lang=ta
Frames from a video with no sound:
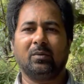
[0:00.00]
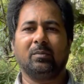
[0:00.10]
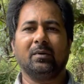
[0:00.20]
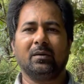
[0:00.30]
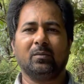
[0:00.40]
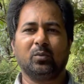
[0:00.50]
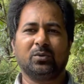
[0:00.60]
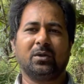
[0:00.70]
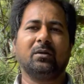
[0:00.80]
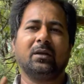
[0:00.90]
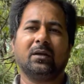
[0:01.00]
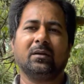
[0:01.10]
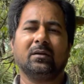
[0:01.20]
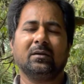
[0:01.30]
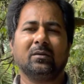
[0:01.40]
புளிப்பை முற்றிலும்
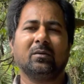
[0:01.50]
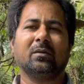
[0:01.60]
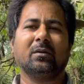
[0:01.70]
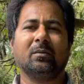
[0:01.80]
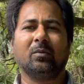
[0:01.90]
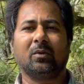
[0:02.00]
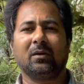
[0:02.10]
நிற்கிறதுக்கு ஒரு முறை